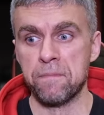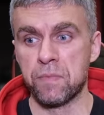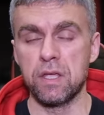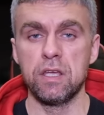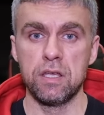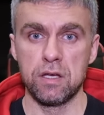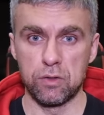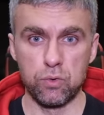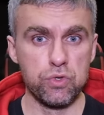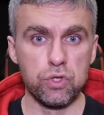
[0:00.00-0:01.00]
и
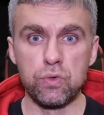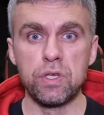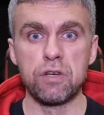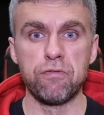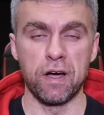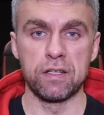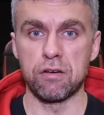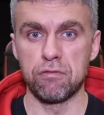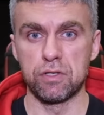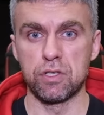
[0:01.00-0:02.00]
от кучи других
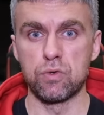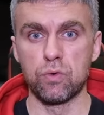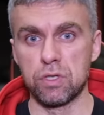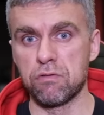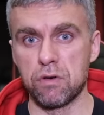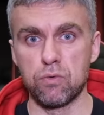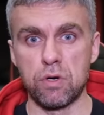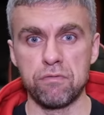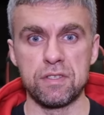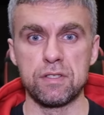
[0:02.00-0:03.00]
факторов, от исходного
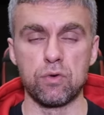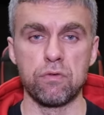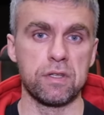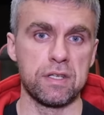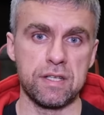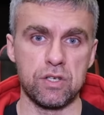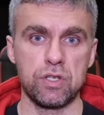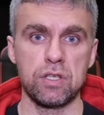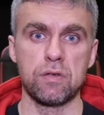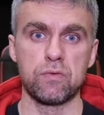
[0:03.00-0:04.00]
уровня здоровья, да, с
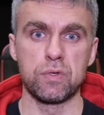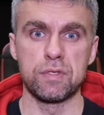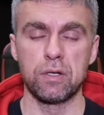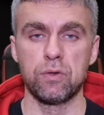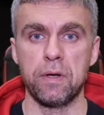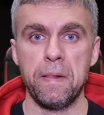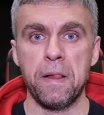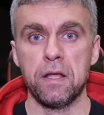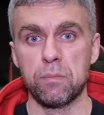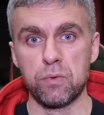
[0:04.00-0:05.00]
рождения и все остальное.
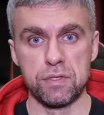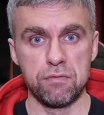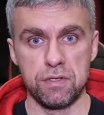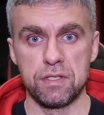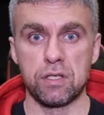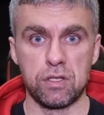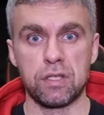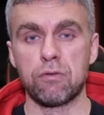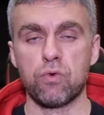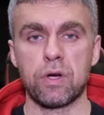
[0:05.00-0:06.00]
И будет зависеть от
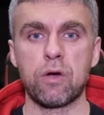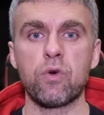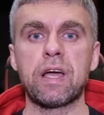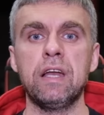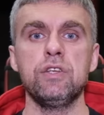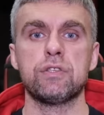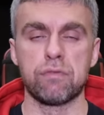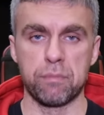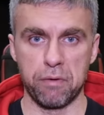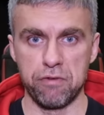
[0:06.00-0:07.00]
того, какое
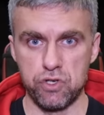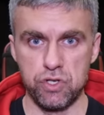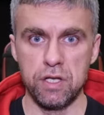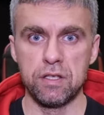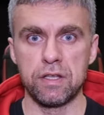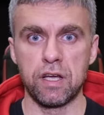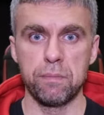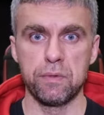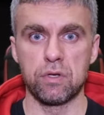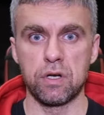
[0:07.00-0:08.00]
количество повреждений
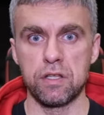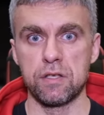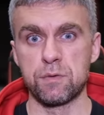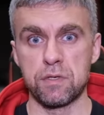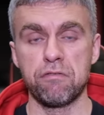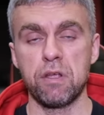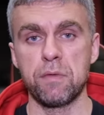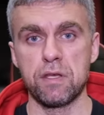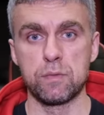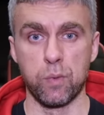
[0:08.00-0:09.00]
накопил организм за
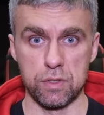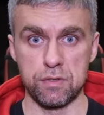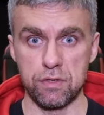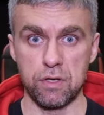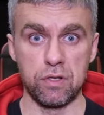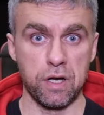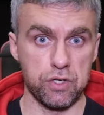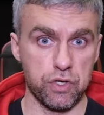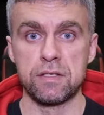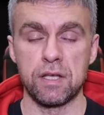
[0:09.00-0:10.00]
время использования
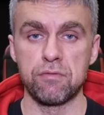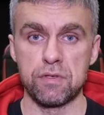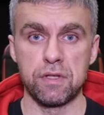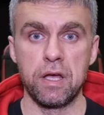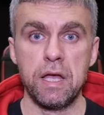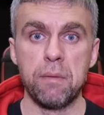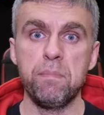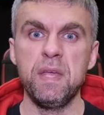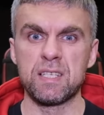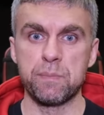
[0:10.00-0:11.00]
алкашки. Соответственно,
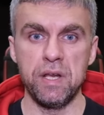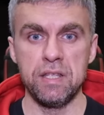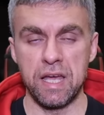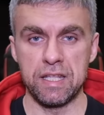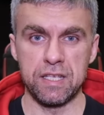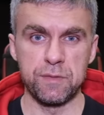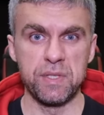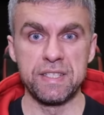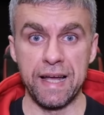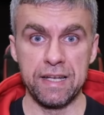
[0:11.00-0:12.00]
без принятия
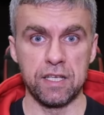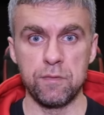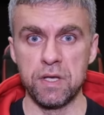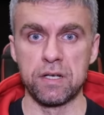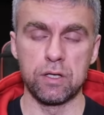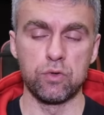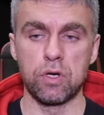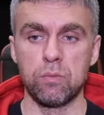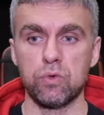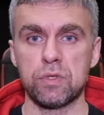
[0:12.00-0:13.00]
специальных мер,
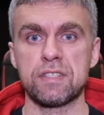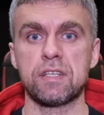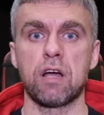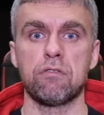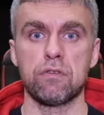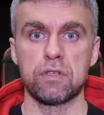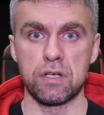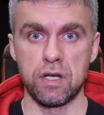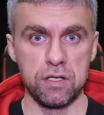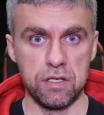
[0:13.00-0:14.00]
которые будут оздоравливать
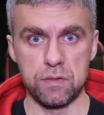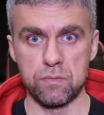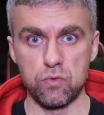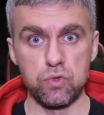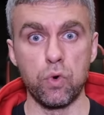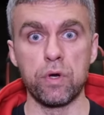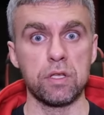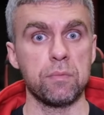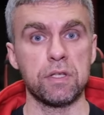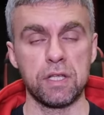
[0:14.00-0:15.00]
организм
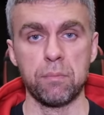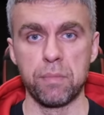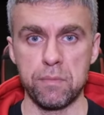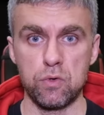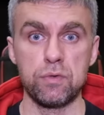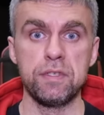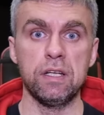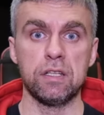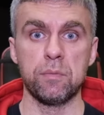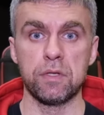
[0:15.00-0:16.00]
ускоренными темпами,
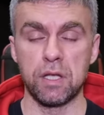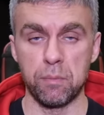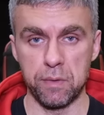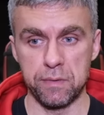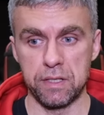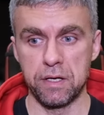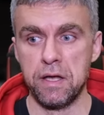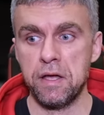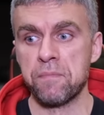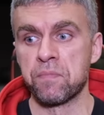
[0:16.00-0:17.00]
усиленными темпами, да,
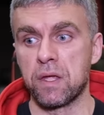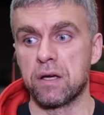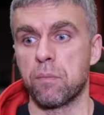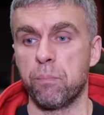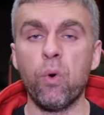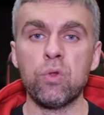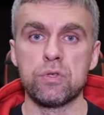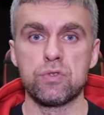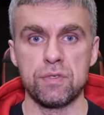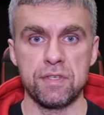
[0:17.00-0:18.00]
а,
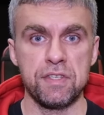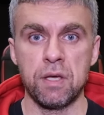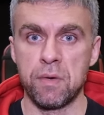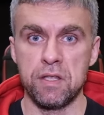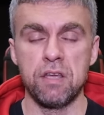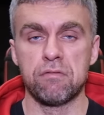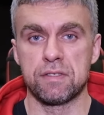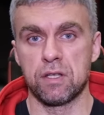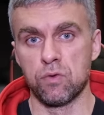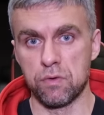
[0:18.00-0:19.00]
полностью система не
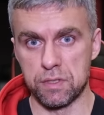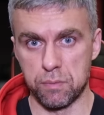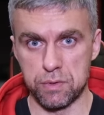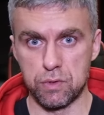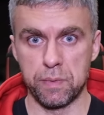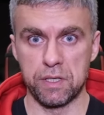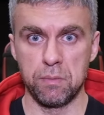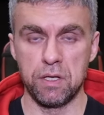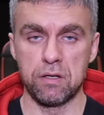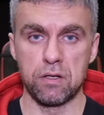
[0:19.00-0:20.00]
восстановится после
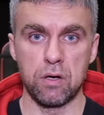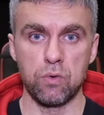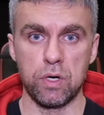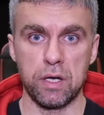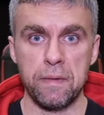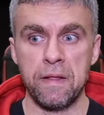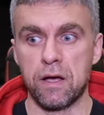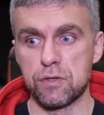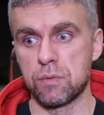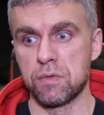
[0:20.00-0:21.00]
употребления алкоголя,
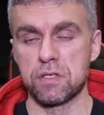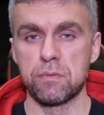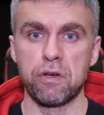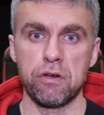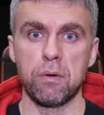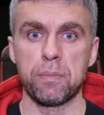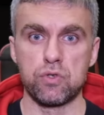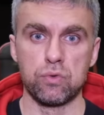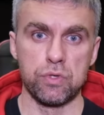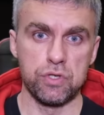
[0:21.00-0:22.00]
особенно если мы говорим о
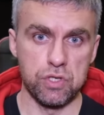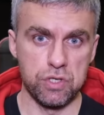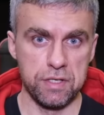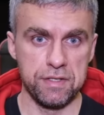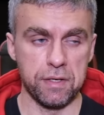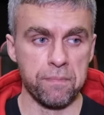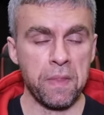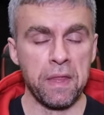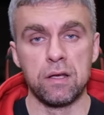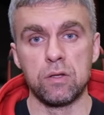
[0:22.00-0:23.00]
поджелудочной железе.
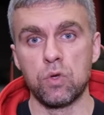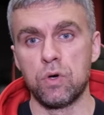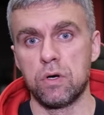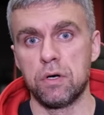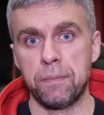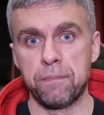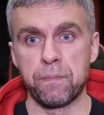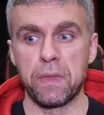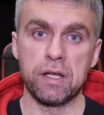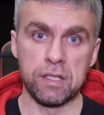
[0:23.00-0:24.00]
Но
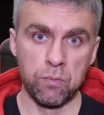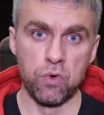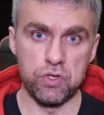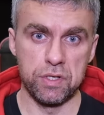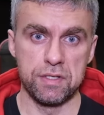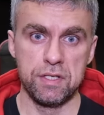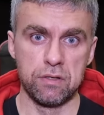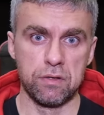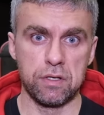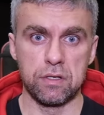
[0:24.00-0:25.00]
это можно
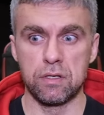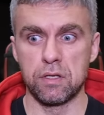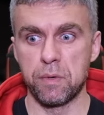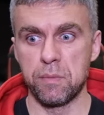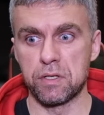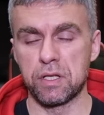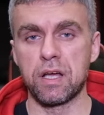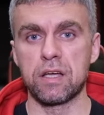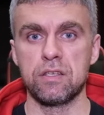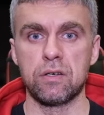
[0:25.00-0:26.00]
сделать, а, например, так
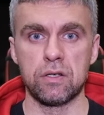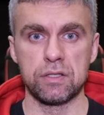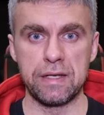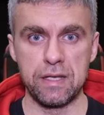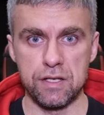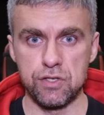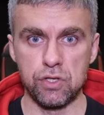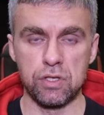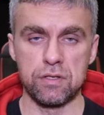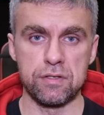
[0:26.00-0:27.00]
как делал это я с
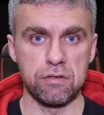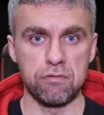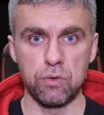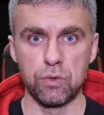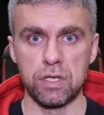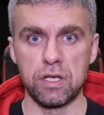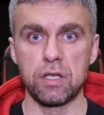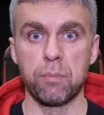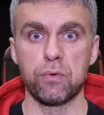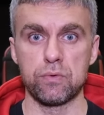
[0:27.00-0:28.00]
2014 года,
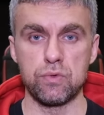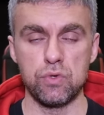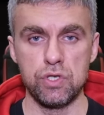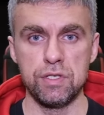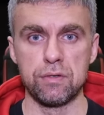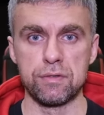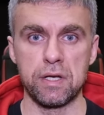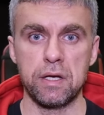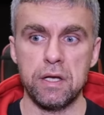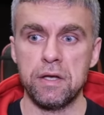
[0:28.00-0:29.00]
когда полностью
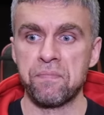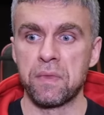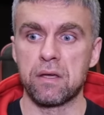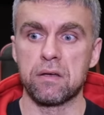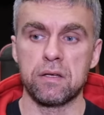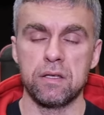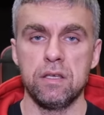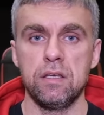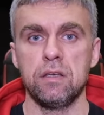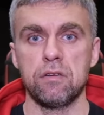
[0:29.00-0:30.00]
чистился, а,
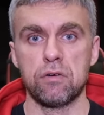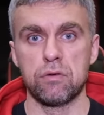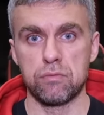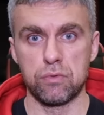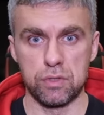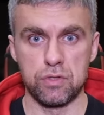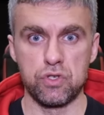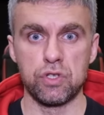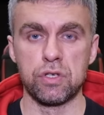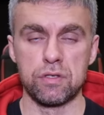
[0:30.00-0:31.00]
и вот с
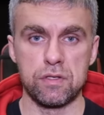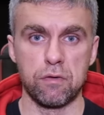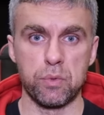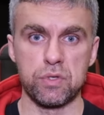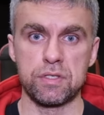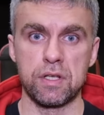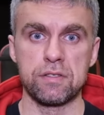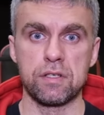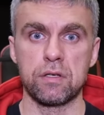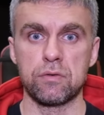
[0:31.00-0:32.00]
14 по
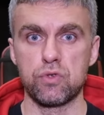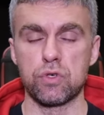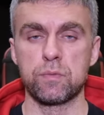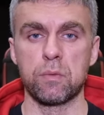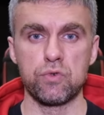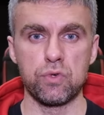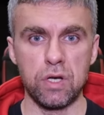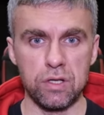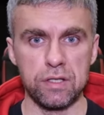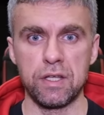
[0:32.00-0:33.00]
16 еще с помощью
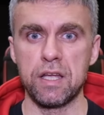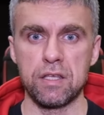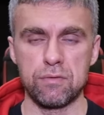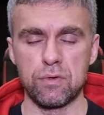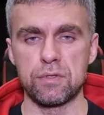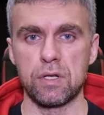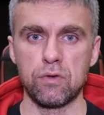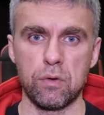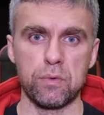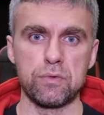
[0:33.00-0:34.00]
голодания и всего
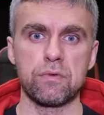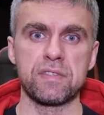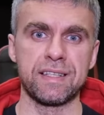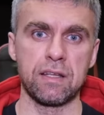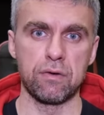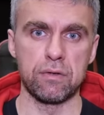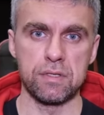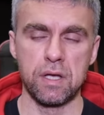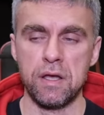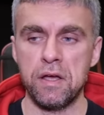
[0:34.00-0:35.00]
остального полностью восстанавливался.